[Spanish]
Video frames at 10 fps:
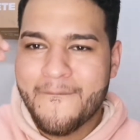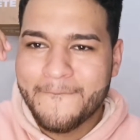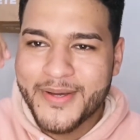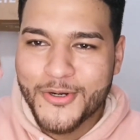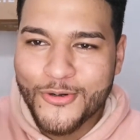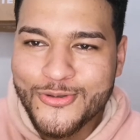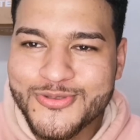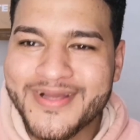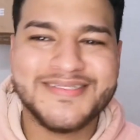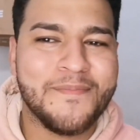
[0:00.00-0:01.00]
Pero justo
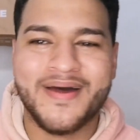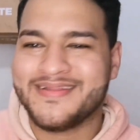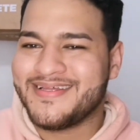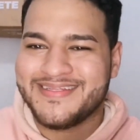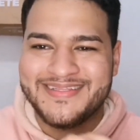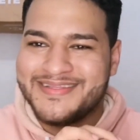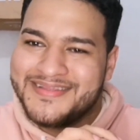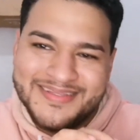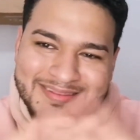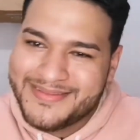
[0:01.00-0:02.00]
en esa parte
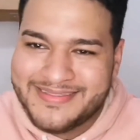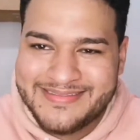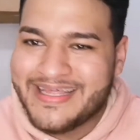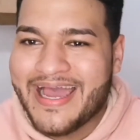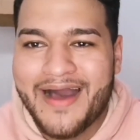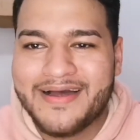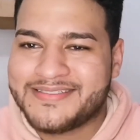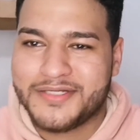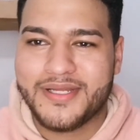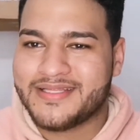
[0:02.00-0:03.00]
mm, dejaba de
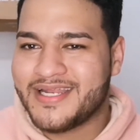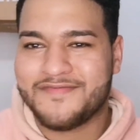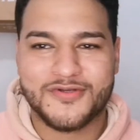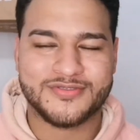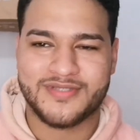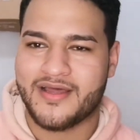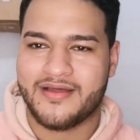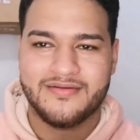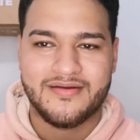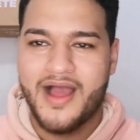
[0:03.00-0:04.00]
servir el teléfono, o sea,
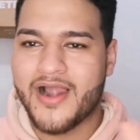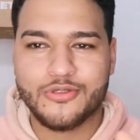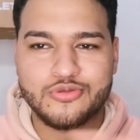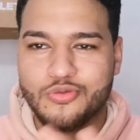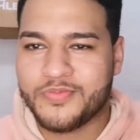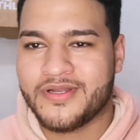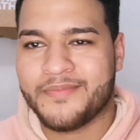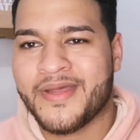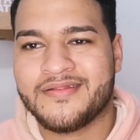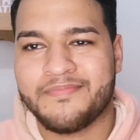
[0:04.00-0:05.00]
algo súper
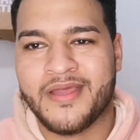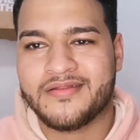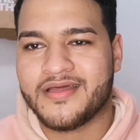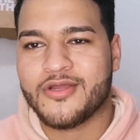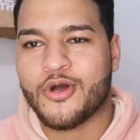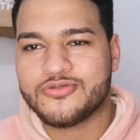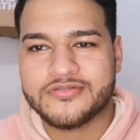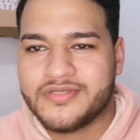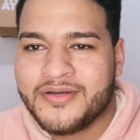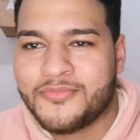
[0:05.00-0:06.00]
misterioso,
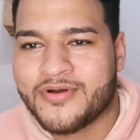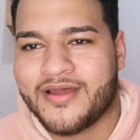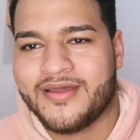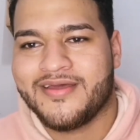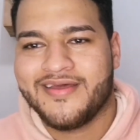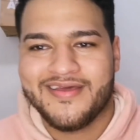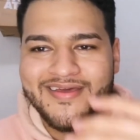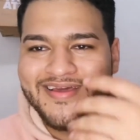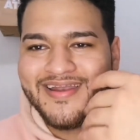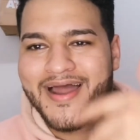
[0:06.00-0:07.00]
así como que
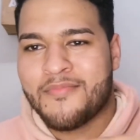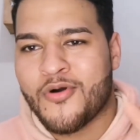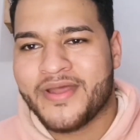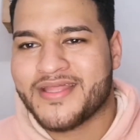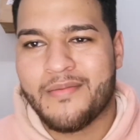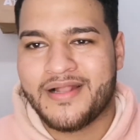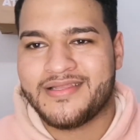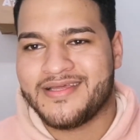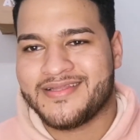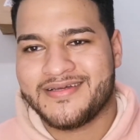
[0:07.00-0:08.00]
la momia estaba
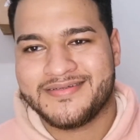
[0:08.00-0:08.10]
maldita.